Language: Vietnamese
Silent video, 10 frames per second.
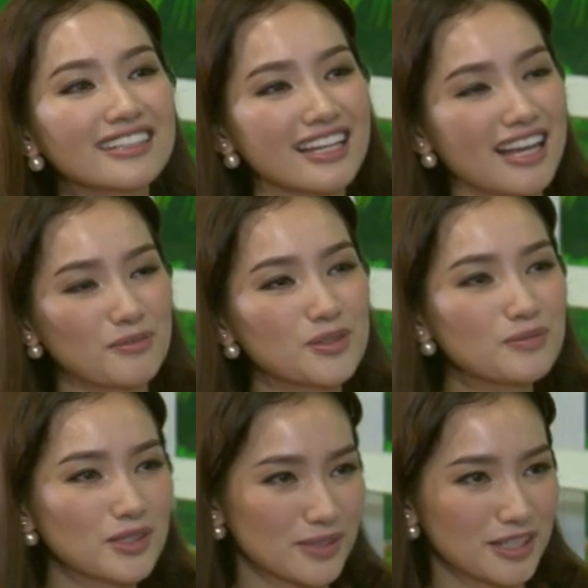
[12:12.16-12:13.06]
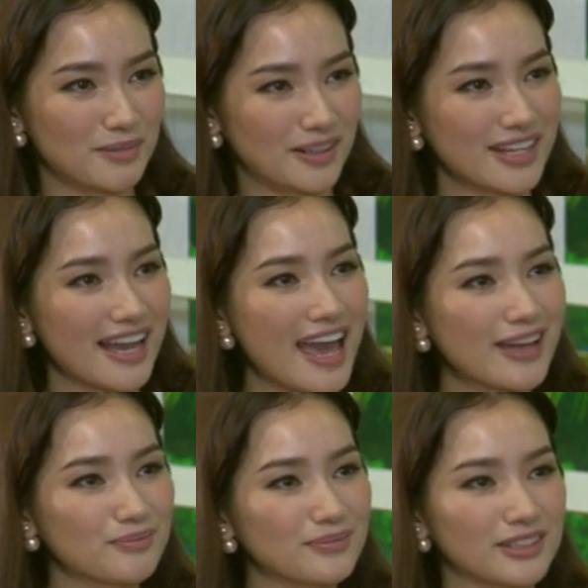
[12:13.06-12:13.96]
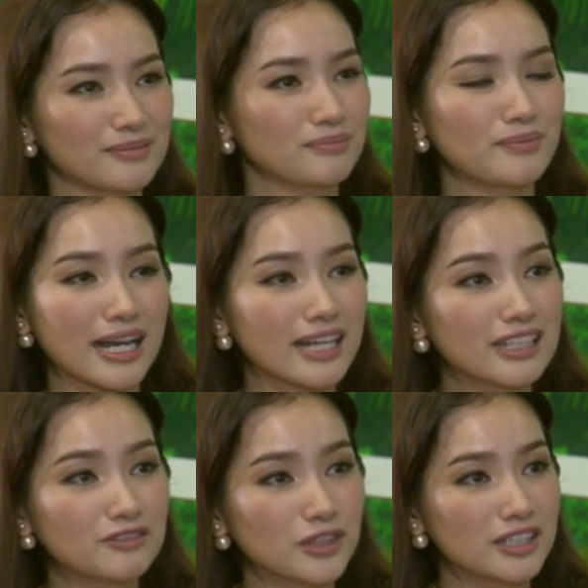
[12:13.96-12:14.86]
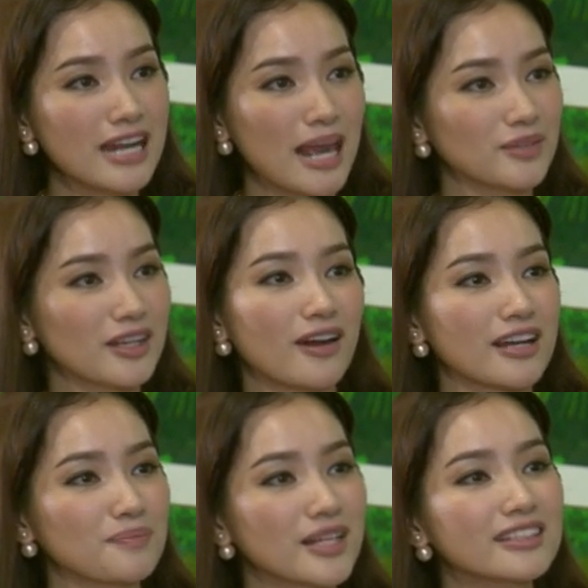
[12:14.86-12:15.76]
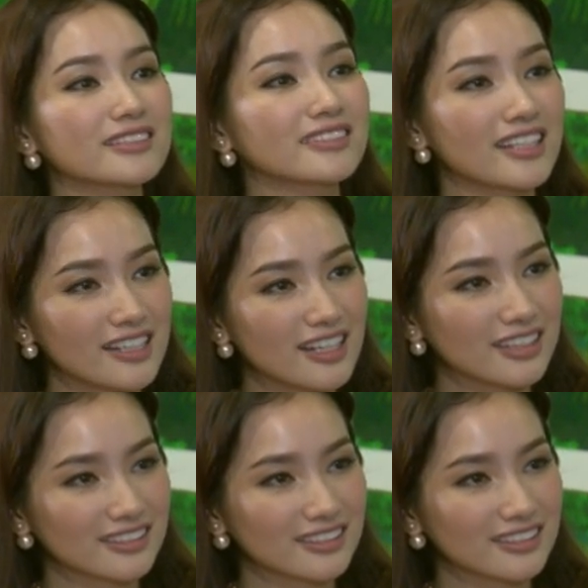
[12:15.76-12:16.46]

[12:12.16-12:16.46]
cái cảm xúc trong người mình nó khác ừ. mà người phụ nữ đẹp thì họ cảm thấy tự tin hơn